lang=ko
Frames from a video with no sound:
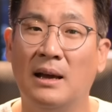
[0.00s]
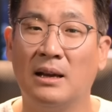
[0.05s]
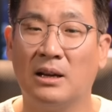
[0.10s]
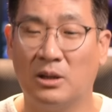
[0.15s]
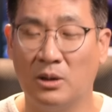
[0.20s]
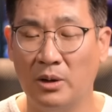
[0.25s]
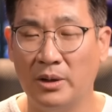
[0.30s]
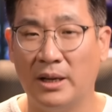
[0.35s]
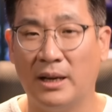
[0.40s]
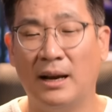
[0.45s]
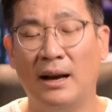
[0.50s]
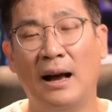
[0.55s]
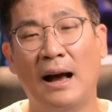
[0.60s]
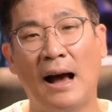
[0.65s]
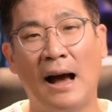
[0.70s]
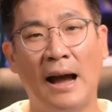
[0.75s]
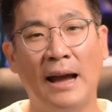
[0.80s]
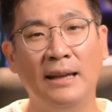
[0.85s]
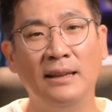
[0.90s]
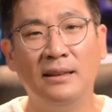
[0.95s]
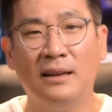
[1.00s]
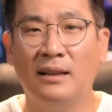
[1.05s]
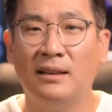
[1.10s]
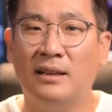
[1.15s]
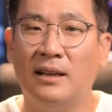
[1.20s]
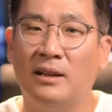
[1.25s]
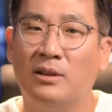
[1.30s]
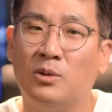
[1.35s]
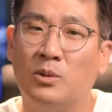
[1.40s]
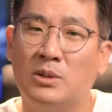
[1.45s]
그러니까
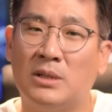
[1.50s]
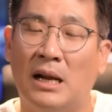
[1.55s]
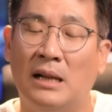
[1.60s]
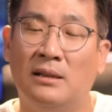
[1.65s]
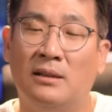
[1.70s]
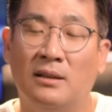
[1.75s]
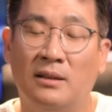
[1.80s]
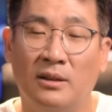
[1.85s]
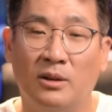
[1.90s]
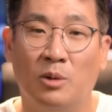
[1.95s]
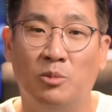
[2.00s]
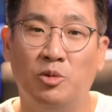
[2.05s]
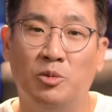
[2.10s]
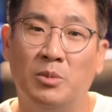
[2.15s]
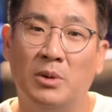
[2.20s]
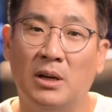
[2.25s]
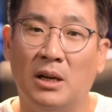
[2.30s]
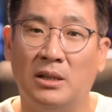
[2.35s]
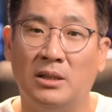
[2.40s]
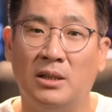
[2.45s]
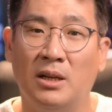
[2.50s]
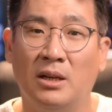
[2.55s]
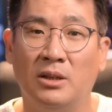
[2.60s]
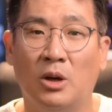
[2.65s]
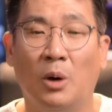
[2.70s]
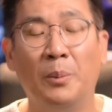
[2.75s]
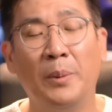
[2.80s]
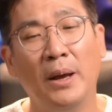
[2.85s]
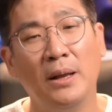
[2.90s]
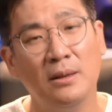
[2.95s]
아이들한테도 잘 들리는 것뿐만 아니라
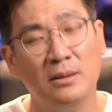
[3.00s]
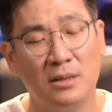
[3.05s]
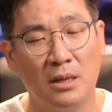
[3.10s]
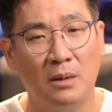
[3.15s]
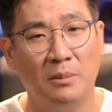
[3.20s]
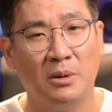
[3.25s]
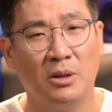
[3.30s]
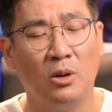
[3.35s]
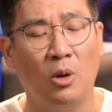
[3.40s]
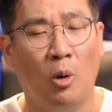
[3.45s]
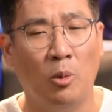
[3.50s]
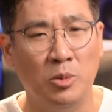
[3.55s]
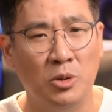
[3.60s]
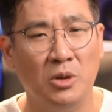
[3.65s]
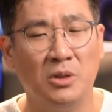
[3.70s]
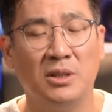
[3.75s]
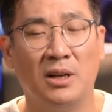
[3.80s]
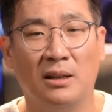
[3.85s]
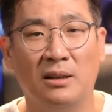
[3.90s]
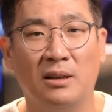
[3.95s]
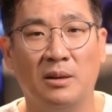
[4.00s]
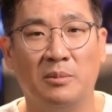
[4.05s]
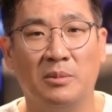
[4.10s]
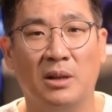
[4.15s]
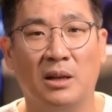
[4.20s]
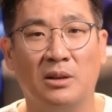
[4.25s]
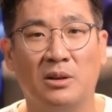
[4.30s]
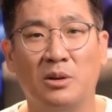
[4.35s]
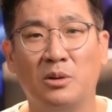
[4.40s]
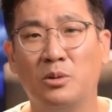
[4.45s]
옆에 있는 사람한테도 엄청 잘
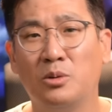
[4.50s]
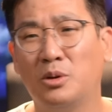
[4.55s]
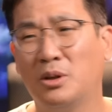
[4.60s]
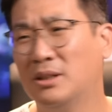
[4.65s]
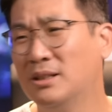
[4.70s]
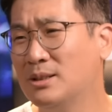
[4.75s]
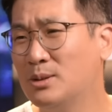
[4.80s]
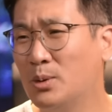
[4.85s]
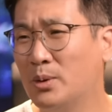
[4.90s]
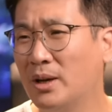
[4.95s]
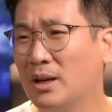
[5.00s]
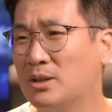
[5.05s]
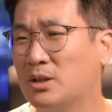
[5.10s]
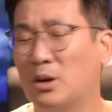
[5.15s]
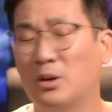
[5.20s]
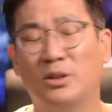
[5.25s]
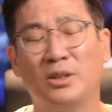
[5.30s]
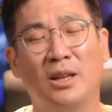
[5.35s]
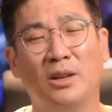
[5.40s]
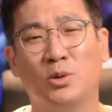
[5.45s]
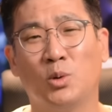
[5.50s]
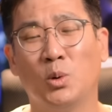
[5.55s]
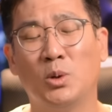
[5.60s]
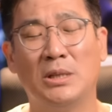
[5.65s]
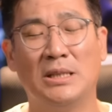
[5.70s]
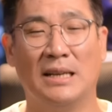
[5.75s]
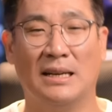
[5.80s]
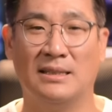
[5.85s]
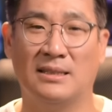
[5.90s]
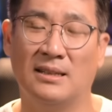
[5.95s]
들립니다. 그, 그, 그 소리가 절대
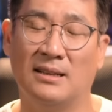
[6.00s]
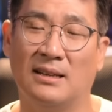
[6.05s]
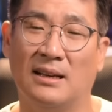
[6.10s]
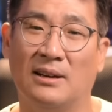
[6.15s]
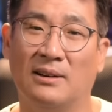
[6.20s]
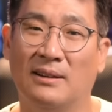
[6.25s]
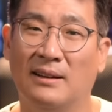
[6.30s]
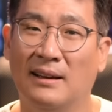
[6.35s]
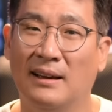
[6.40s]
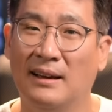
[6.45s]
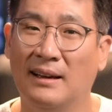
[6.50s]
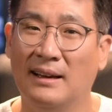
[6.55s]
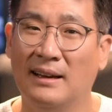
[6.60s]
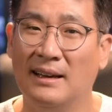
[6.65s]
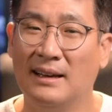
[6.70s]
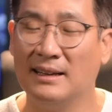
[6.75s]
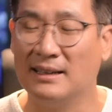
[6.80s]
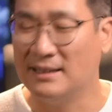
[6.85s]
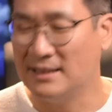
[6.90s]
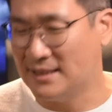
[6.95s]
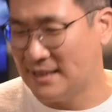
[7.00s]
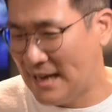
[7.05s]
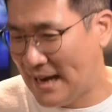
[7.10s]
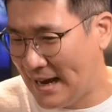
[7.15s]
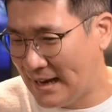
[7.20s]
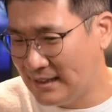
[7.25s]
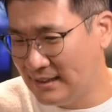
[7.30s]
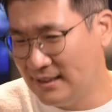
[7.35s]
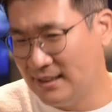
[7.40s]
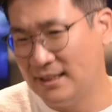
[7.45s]
좋지 않잖아요. 그
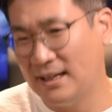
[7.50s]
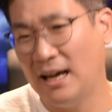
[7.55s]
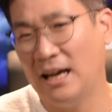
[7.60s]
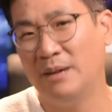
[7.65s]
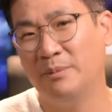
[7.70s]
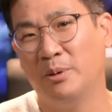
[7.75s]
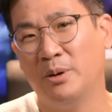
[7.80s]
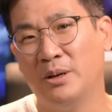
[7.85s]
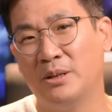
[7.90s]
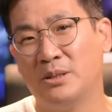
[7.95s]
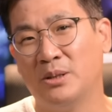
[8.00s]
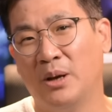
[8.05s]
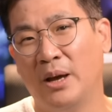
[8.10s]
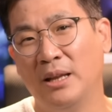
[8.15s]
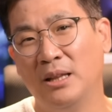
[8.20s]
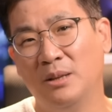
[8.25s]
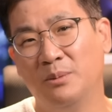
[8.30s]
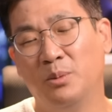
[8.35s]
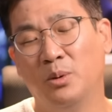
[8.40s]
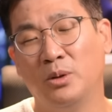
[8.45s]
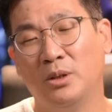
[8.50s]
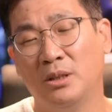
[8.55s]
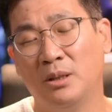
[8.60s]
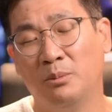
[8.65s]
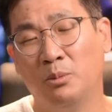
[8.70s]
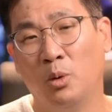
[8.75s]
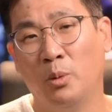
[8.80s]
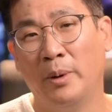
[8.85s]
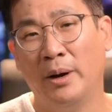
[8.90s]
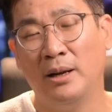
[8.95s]
작은 드라이버에서
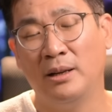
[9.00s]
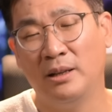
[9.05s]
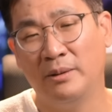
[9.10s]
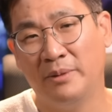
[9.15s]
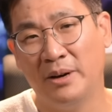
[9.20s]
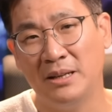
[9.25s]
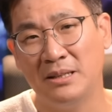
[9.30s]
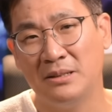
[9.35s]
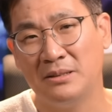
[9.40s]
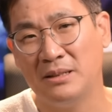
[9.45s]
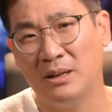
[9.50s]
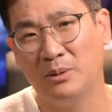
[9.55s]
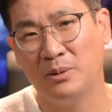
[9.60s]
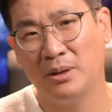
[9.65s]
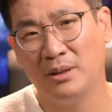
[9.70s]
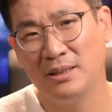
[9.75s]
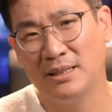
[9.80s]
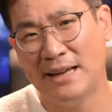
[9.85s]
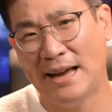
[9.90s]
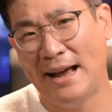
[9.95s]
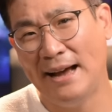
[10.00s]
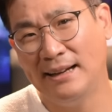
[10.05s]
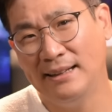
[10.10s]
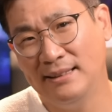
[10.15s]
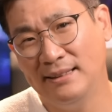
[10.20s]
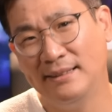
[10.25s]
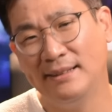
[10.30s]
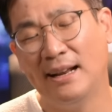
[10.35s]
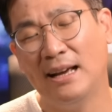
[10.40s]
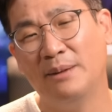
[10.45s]
핸드폰이나 모바일 디바이스에서 나오는 그
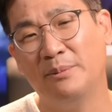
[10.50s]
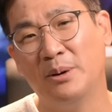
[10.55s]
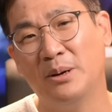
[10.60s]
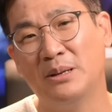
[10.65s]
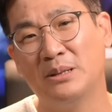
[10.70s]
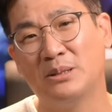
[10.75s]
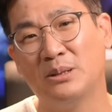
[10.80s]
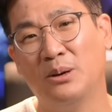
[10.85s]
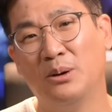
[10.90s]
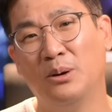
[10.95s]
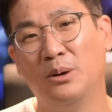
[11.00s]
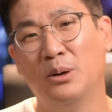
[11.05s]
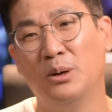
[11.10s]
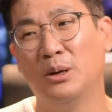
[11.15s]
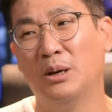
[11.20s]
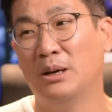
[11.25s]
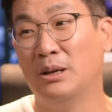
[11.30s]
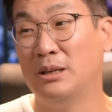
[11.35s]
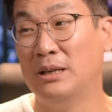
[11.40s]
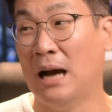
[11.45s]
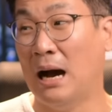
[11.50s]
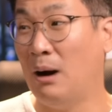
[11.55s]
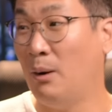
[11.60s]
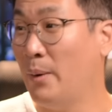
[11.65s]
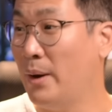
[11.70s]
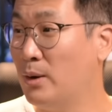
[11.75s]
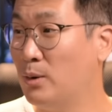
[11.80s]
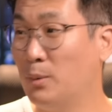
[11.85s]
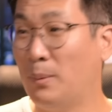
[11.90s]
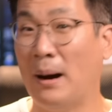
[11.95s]
작은 드라이버에서
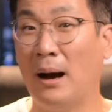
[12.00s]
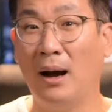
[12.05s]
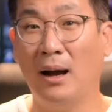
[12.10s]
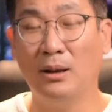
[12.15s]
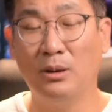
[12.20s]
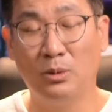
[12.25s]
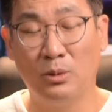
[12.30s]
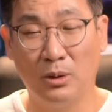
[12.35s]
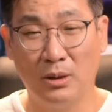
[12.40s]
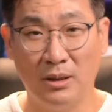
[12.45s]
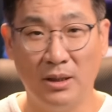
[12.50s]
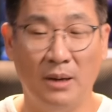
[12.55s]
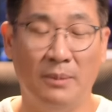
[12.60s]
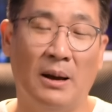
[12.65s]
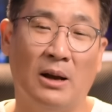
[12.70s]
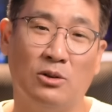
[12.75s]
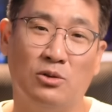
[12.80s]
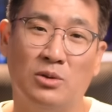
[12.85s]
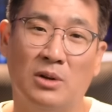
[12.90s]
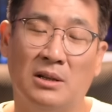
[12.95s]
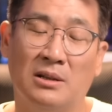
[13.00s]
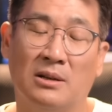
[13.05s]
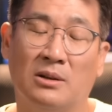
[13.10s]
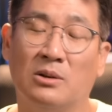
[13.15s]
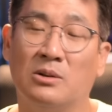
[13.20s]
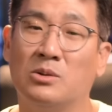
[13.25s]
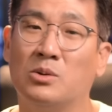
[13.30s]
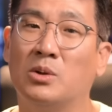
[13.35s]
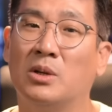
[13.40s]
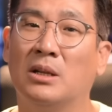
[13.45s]
야외로 바깥으로 크게 방출하는
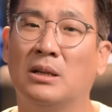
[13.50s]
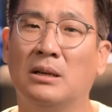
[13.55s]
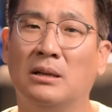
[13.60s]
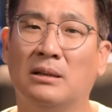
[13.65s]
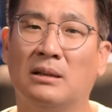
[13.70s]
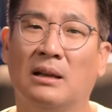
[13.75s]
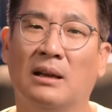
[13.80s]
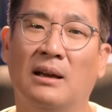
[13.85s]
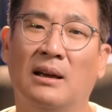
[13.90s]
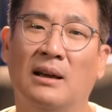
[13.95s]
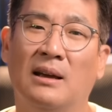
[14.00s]
그런 소리는